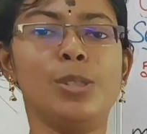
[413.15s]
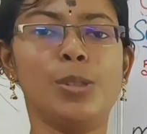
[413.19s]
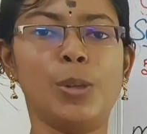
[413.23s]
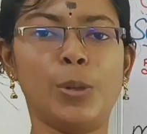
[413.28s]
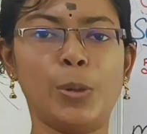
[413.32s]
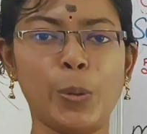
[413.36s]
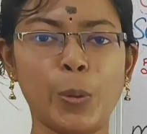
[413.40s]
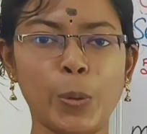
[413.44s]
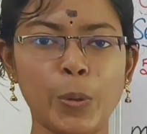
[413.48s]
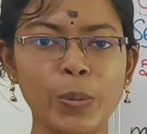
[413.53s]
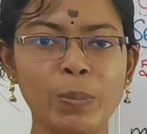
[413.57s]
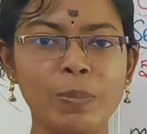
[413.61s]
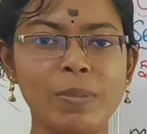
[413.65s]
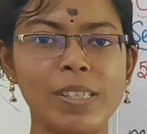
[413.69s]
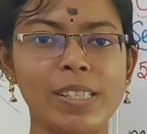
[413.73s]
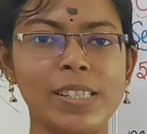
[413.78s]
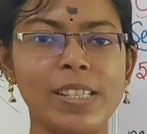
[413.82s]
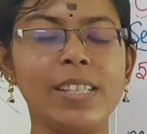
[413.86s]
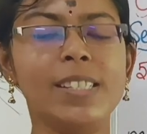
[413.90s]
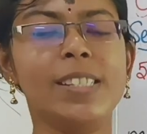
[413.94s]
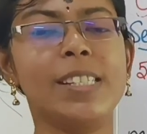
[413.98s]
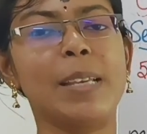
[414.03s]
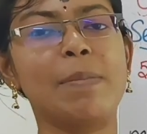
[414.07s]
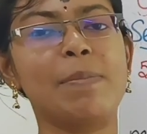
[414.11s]
ஸோ டோன்ட்
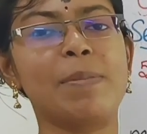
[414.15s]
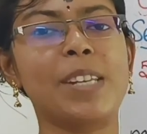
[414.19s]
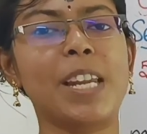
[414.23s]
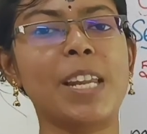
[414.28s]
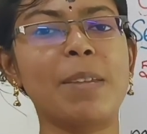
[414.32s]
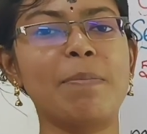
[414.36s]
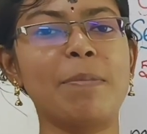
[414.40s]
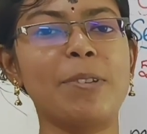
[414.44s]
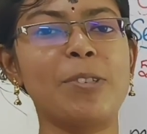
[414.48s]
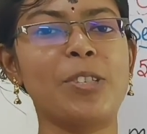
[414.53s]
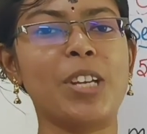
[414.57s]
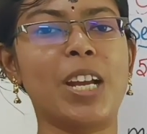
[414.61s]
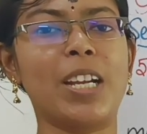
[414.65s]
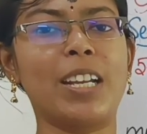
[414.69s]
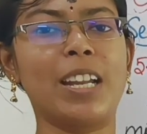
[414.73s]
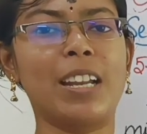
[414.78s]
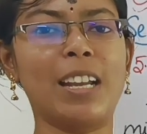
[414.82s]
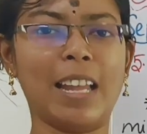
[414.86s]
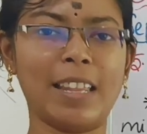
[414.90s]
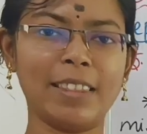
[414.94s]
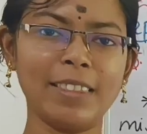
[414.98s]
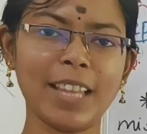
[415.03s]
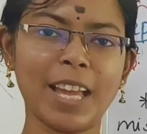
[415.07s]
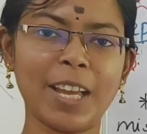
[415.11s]
மிஸ் இட் சப்ஸ்கிரைப் மை
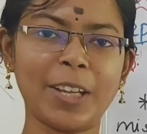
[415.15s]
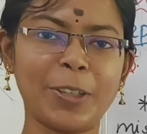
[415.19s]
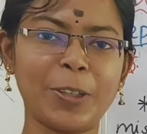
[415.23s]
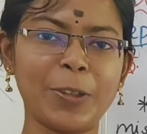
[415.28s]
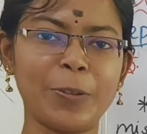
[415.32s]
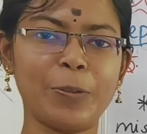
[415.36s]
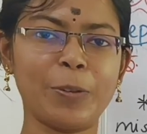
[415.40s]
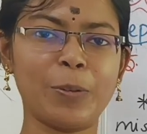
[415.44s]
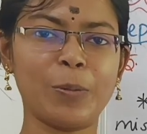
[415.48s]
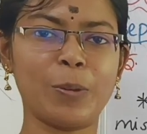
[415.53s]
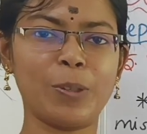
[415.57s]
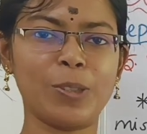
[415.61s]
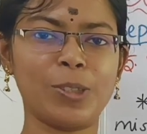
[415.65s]
சேனல் அண்ட் தேங்க்யூ ஃபார்